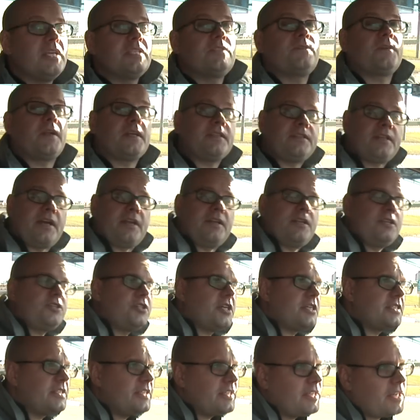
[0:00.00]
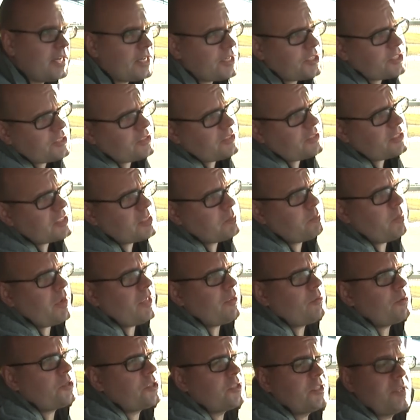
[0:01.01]
В фронтальной части гаджета
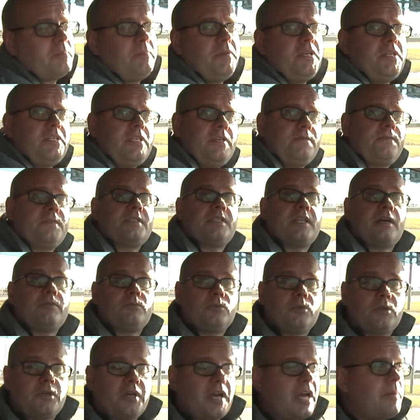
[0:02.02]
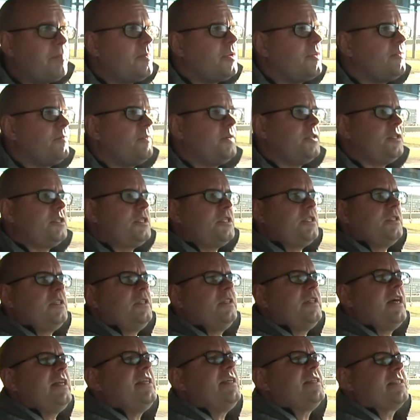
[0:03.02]
расположен объектив основной камеры, вынесенный
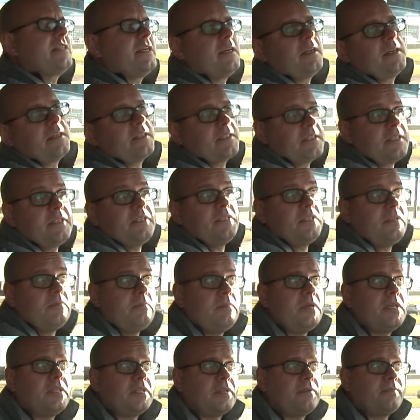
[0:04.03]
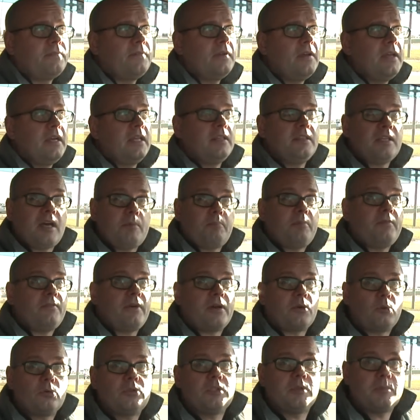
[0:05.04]
на несколько сантиметров на
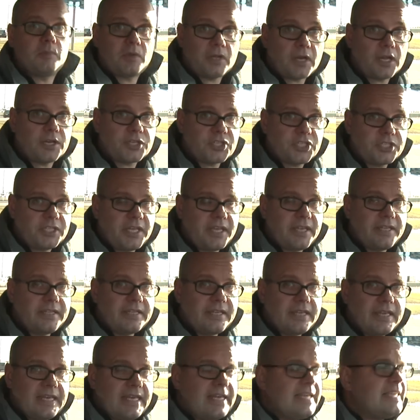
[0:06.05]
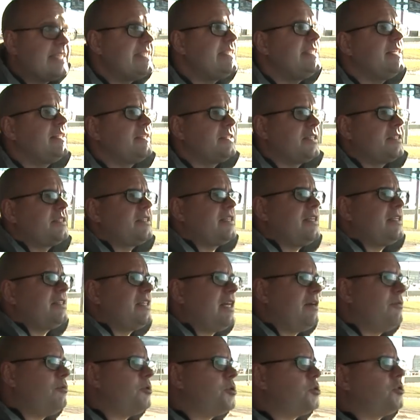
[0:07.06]
поворотном кронштейне. Сделано это для
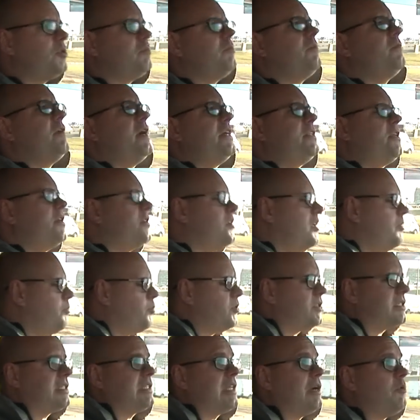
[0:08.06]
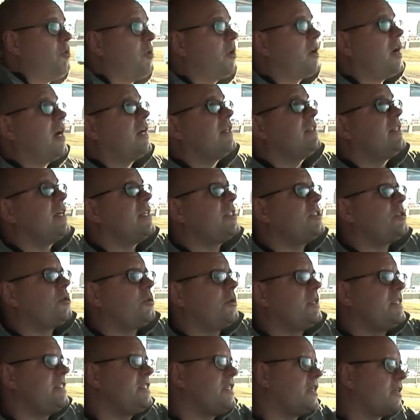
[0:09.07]
того, чтобы водитель после того, как
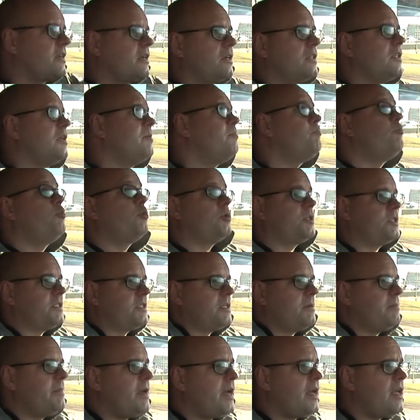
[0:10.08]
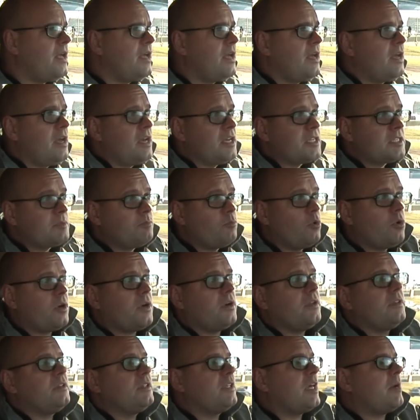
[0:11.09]
настроит зеркало под себя, смог
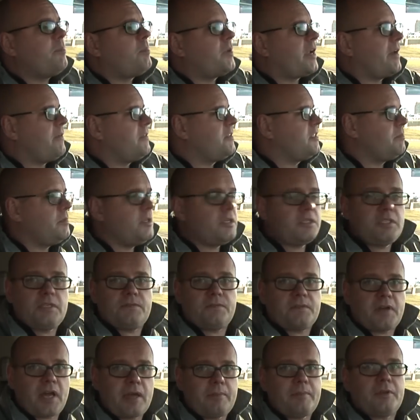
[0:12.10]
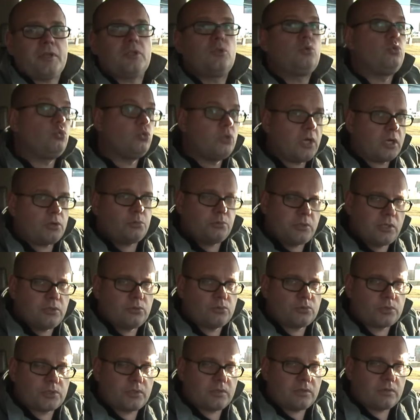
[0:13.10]
направить объектив камеры туда, куда
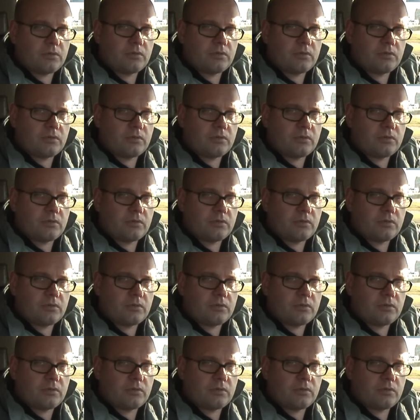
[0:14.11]
нужно.